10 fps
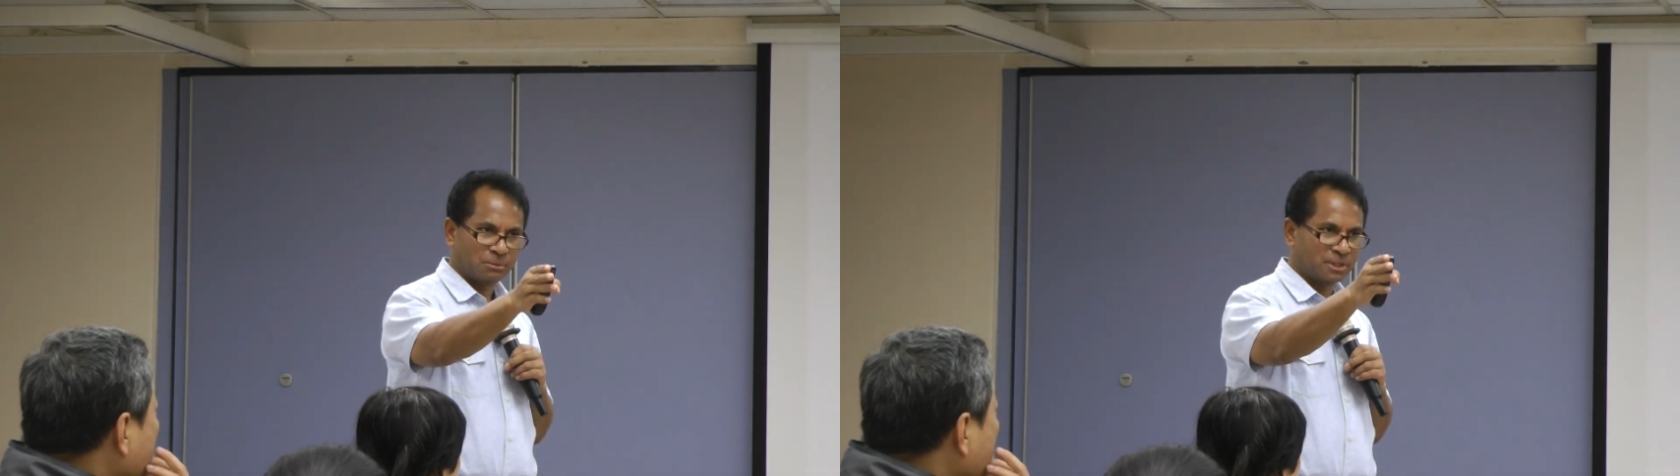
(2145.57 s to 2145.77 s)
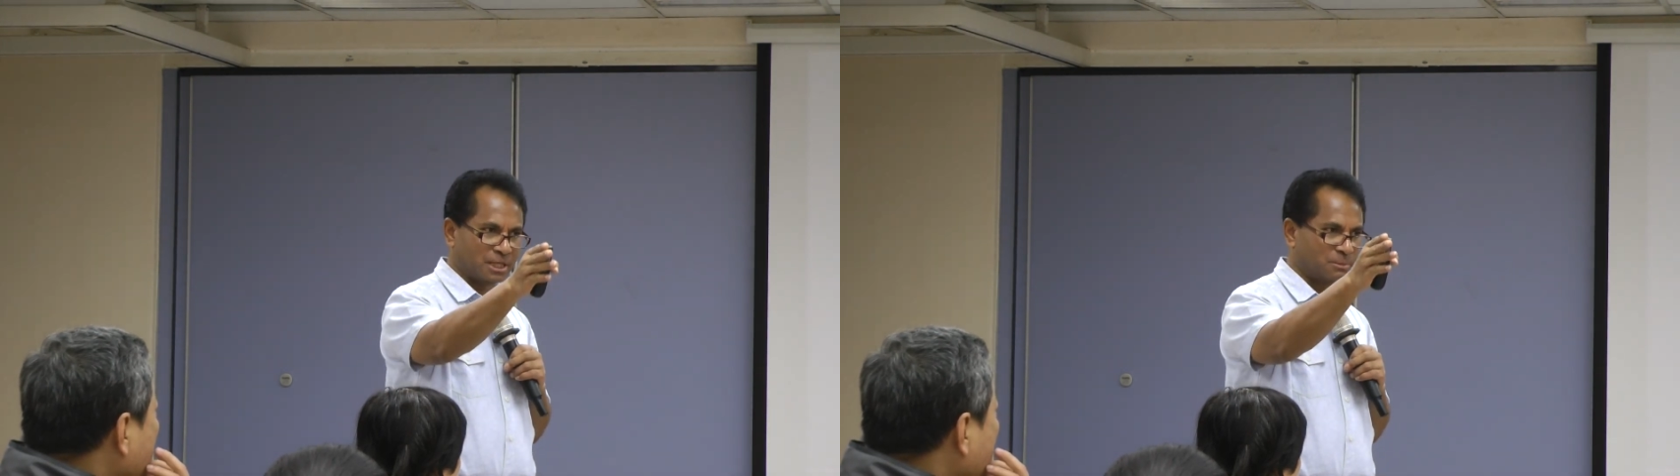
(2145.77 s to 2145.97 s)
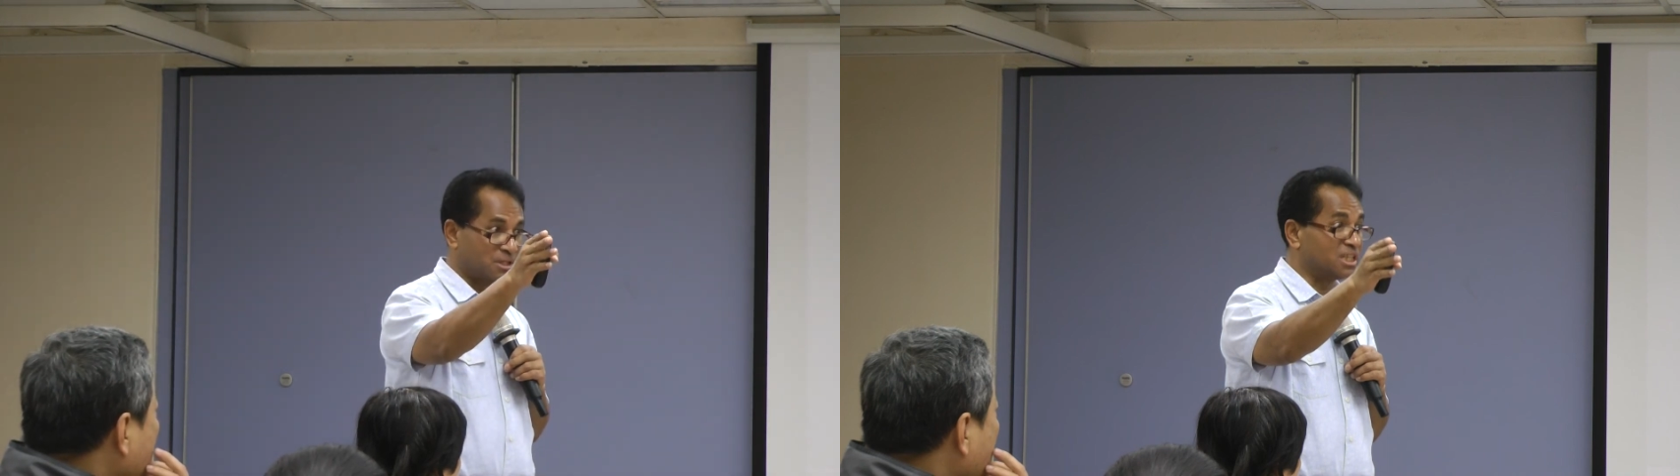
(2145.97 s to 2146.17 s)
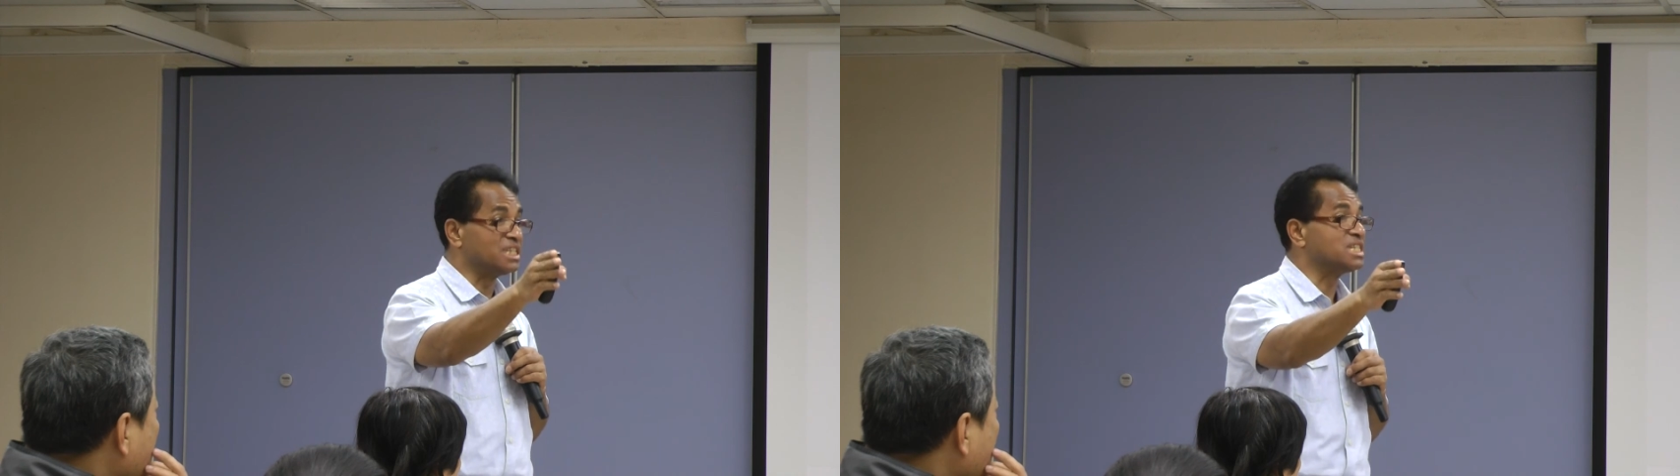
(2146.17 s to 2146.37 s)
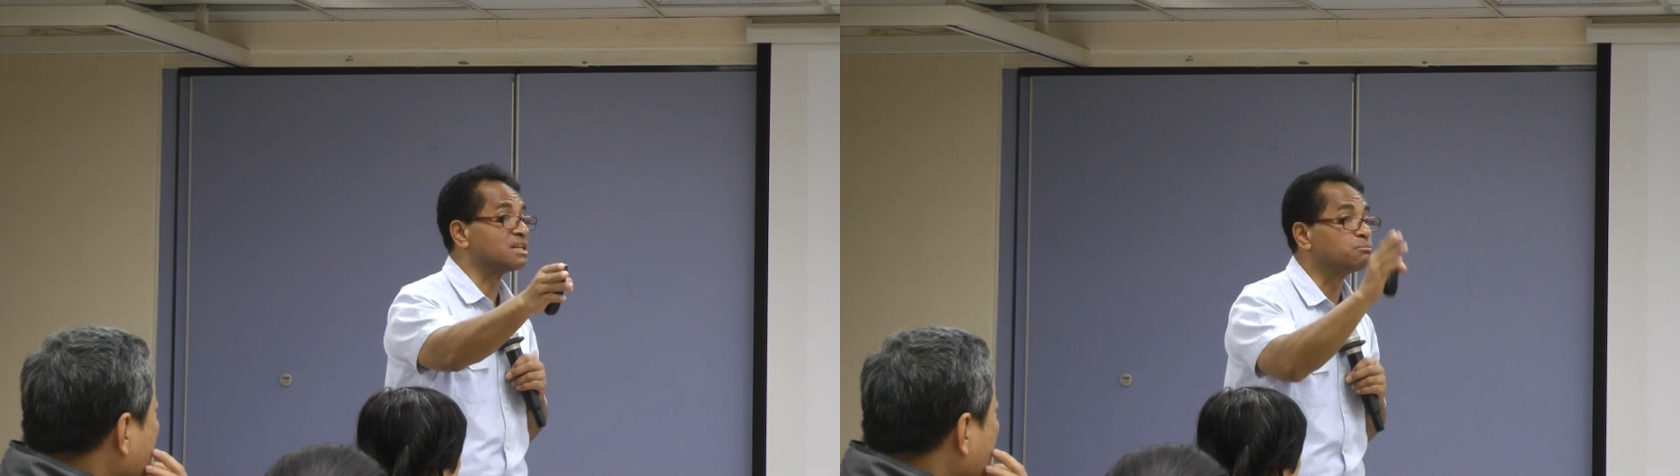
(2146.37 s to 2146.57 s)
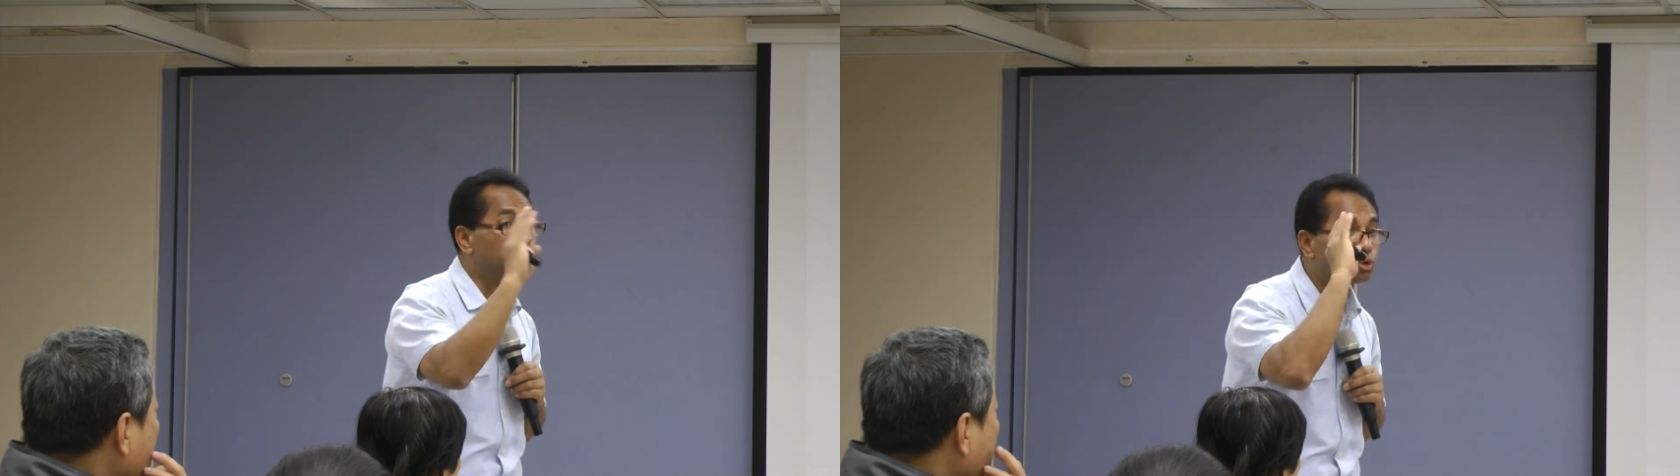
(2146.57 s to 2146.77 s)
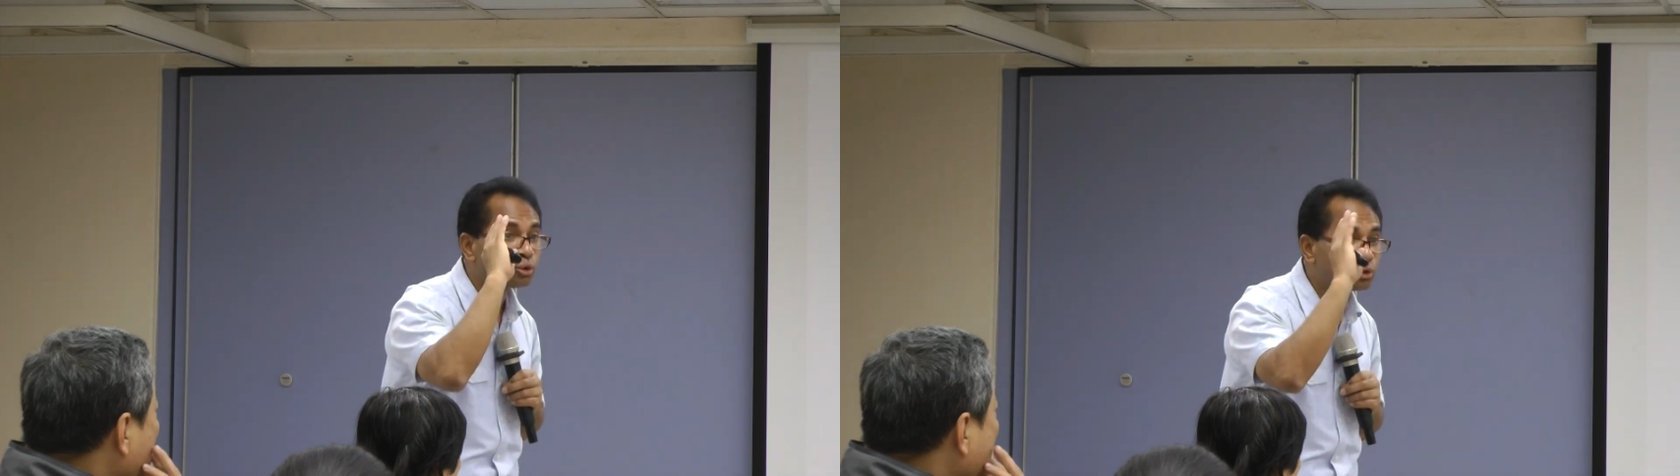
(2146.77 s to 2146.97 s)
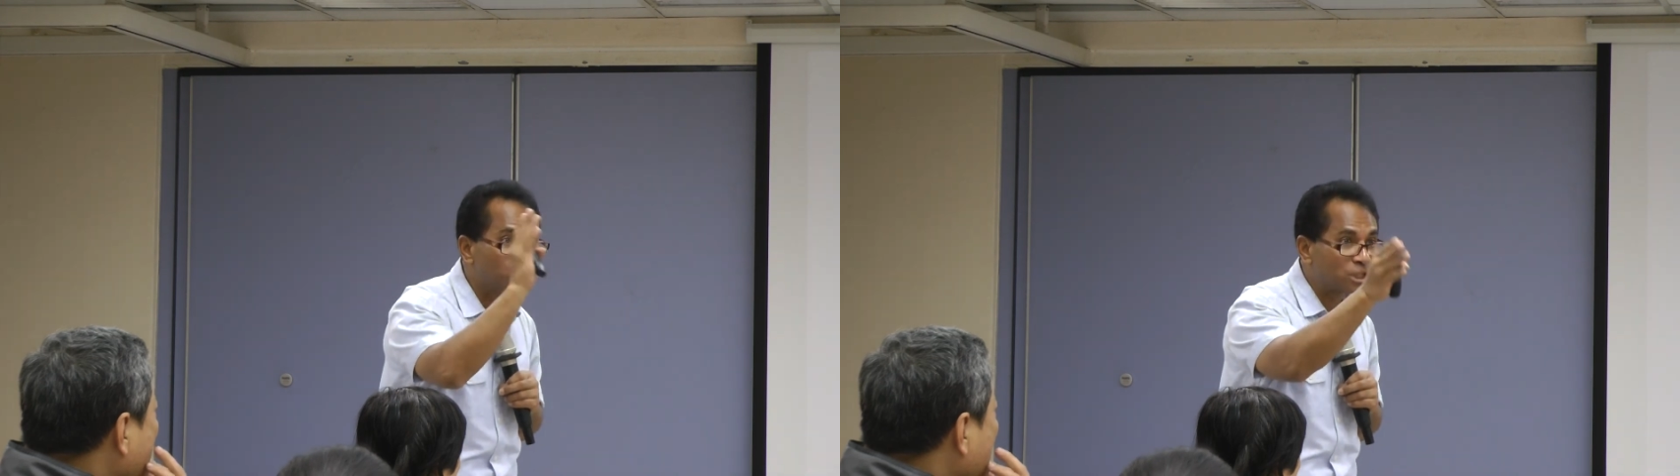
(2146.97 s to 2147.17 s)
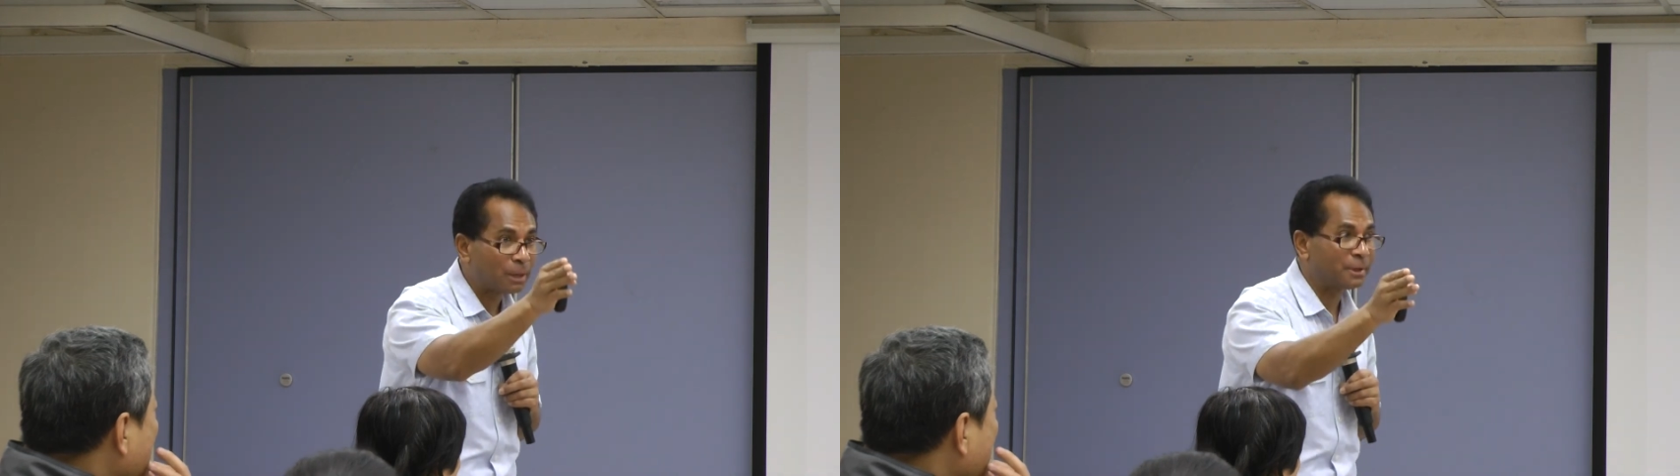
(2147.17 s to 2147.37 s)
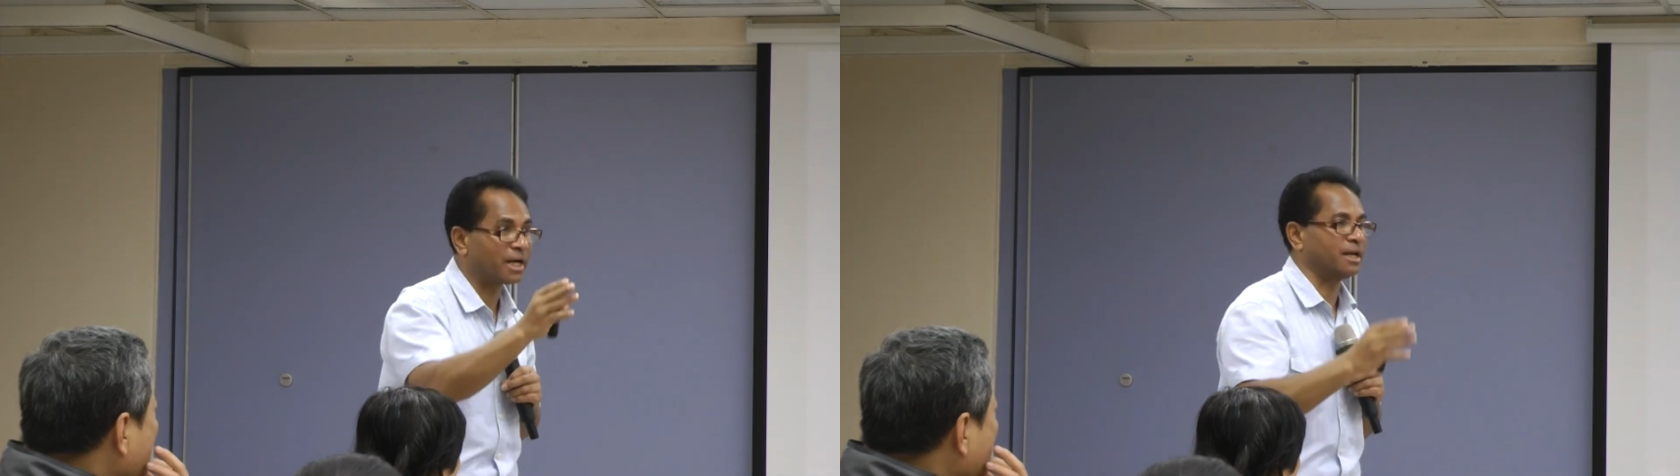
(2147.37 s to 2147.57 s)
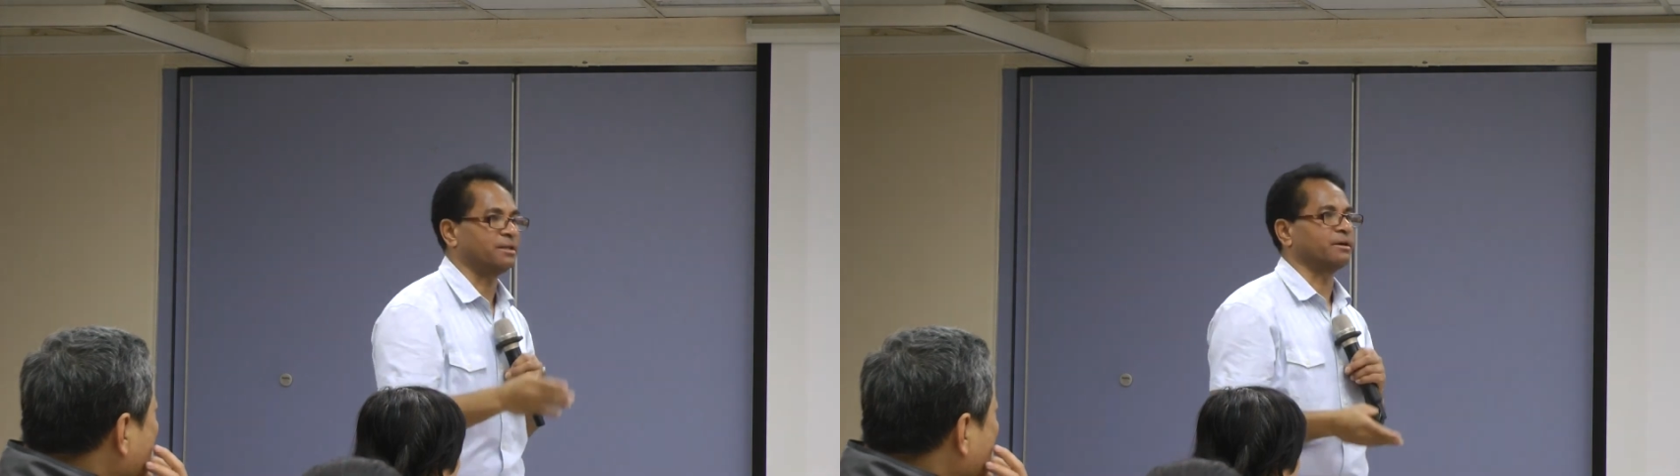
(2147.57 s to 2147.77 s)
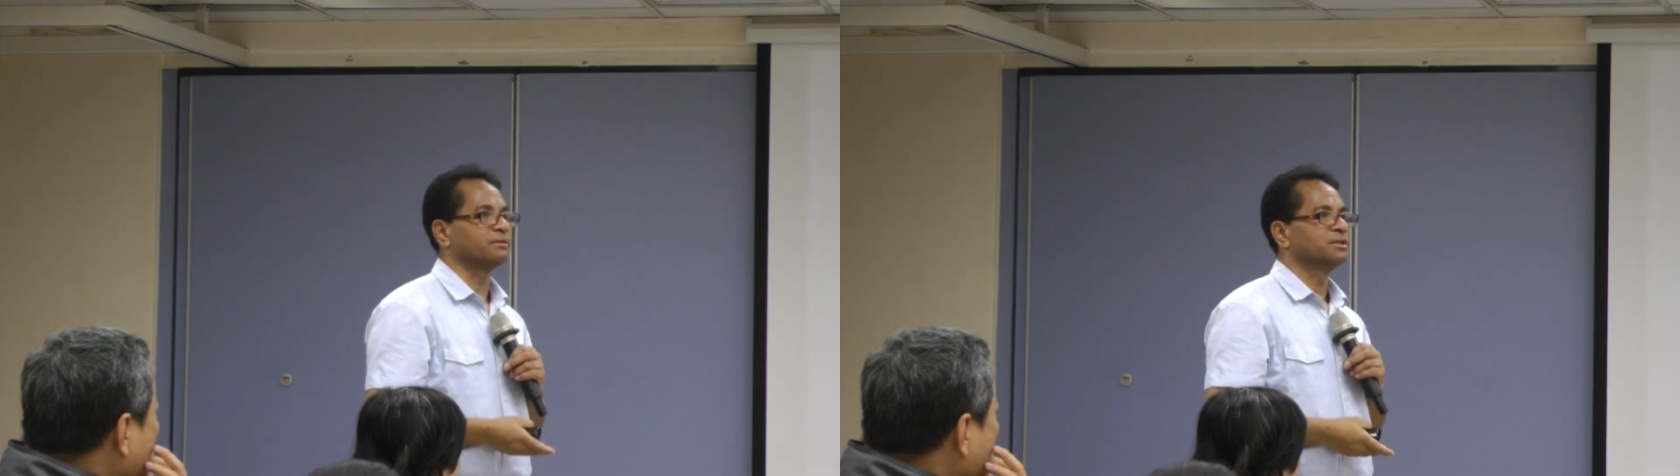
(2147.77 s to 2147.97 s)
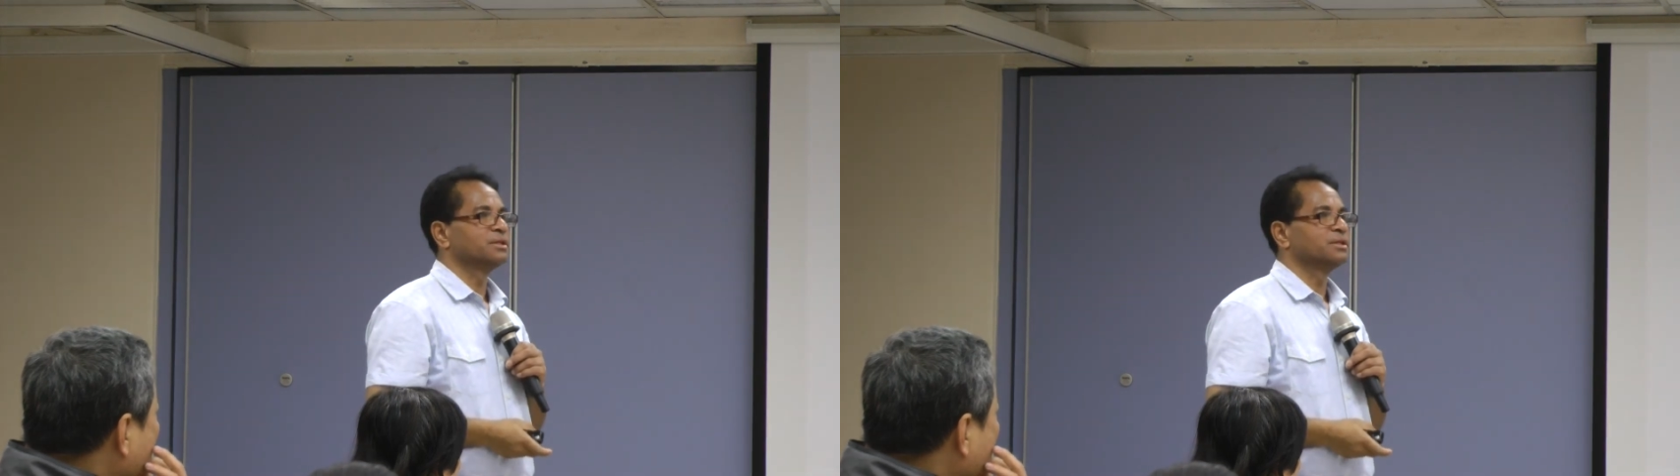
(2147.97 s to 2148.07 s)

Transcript: 因为他们已经目睹他们看到，